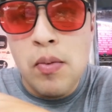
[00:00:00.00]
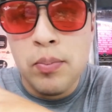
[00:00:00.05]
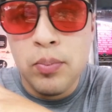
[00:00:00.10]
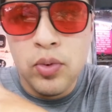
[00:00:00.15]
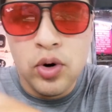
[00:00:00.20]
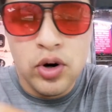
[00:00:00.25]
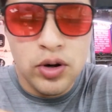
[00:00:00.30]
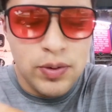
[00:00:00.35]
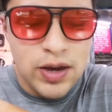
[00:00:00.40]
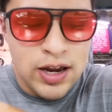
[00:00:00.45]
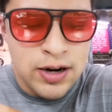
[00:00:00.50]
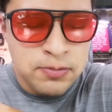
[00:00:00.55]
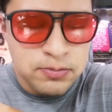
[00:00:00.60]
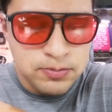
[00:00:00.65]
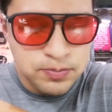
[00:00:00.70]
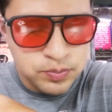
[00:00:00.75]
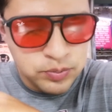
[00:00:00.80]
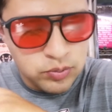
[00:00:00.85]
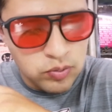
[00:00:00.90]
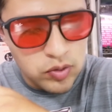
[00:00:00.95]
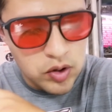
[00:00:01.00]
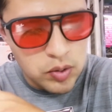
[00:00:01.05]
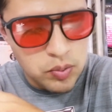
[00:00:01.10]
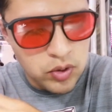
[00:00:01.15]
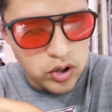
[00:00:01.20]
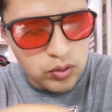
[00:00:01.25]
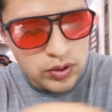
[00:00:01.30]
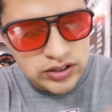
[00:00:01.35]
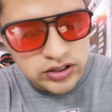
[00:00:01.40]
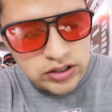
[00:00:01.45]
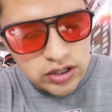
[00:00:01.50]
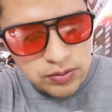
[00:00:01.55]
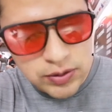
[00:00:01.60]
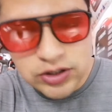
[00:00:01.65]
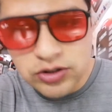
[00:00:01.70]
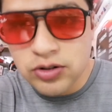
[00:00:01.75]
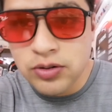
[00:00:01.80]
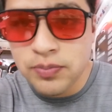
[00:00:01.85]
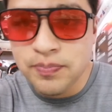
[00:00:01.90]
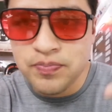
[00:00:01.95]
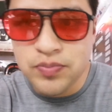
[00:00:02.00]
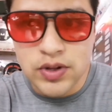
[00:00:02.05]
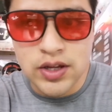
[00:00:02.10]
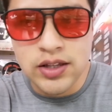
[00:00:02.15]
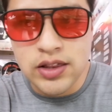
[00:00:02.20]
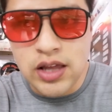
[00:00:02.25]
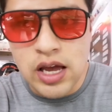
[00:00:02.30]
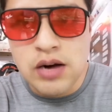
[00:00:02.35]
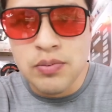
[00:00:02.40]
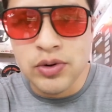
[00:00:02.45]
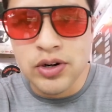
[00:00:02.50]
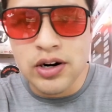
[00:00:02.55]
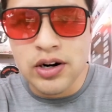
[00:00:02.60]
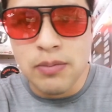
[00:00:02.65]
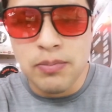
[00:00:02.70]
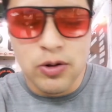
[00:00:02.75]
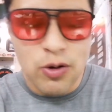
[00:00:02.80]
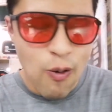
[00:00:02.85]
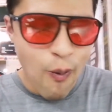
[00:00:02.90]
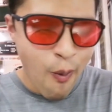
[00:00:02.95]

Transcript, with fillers: muy bien, muy buen servicio y también muy rápido.